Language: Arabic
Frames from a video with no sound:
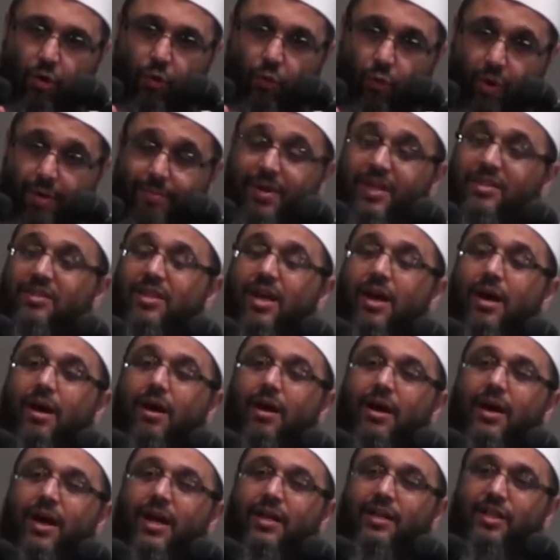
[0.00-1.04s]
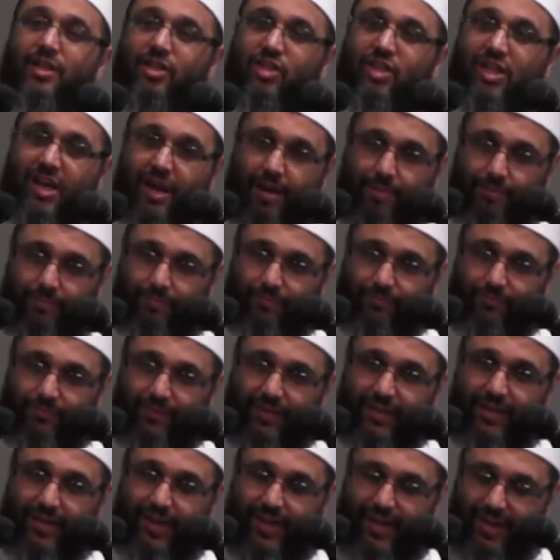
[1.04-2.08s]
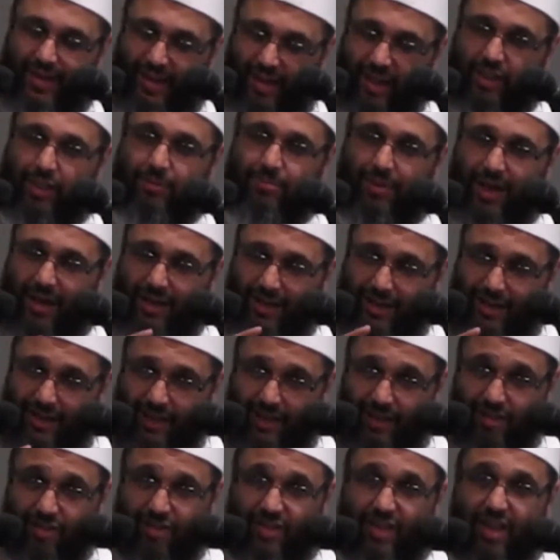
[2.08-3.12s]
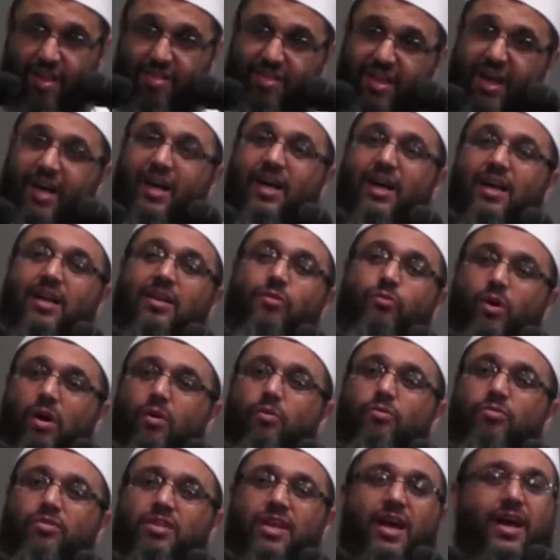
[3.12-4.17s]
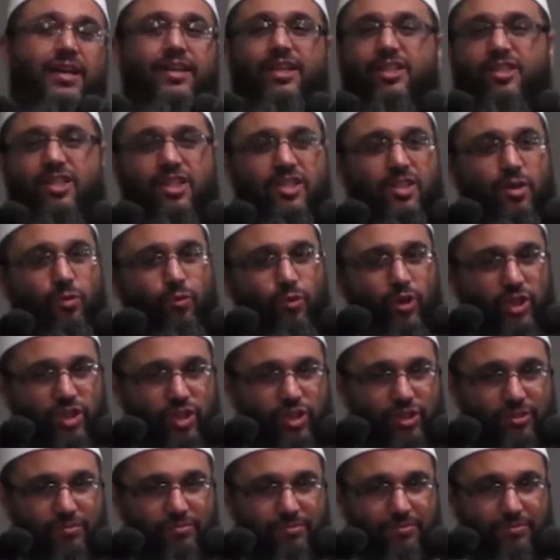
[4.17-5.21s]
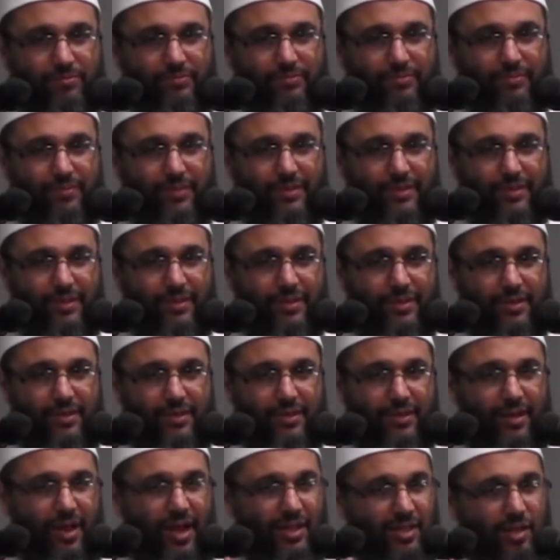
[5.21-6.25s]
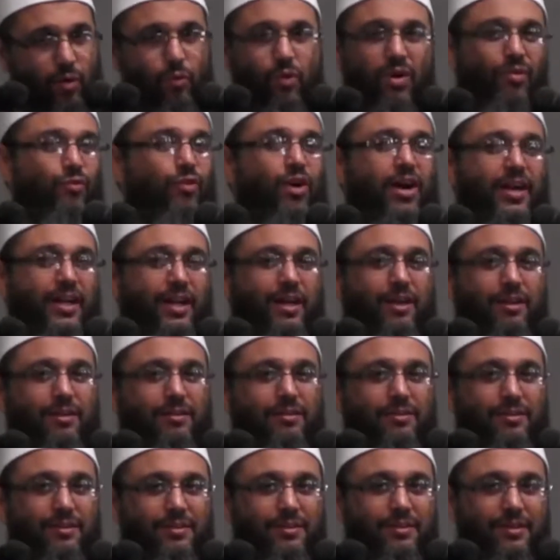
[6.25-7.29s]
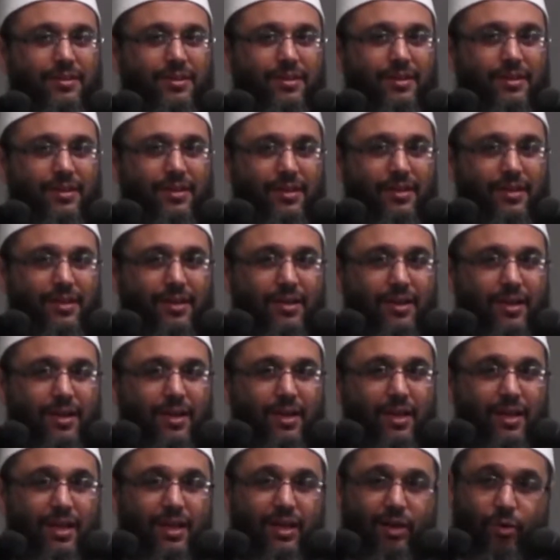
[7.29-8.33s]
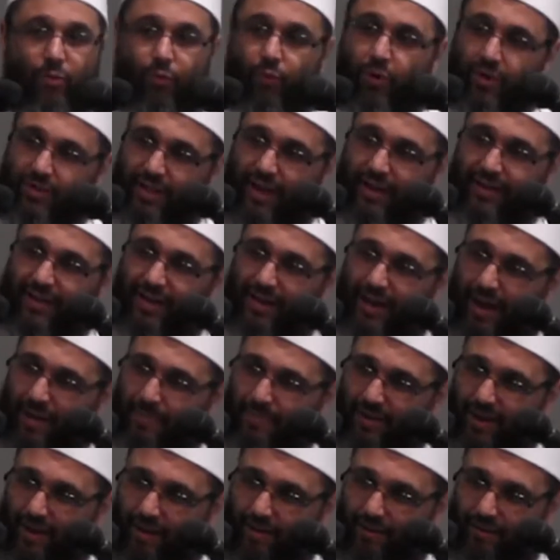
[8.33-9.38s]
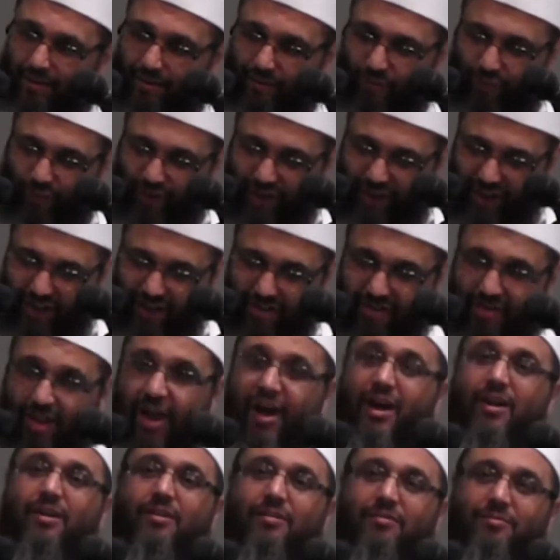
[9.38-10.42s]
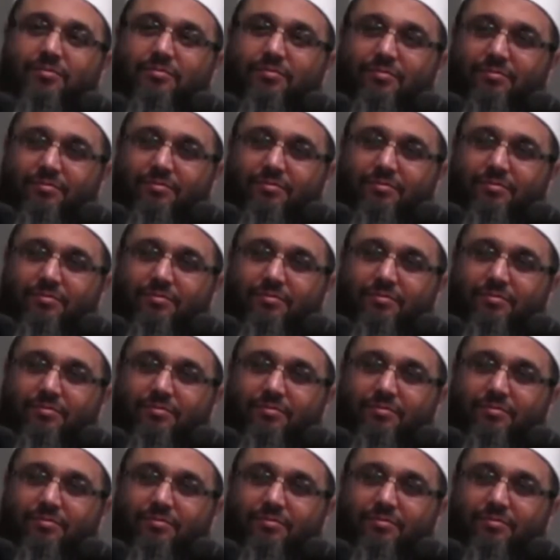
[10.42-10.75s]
ومتى الإسلام يسمح للإنسان ذكرا وأنثى أن يتزوج هذا هو الفارق لو وضعنا الأمر في إطار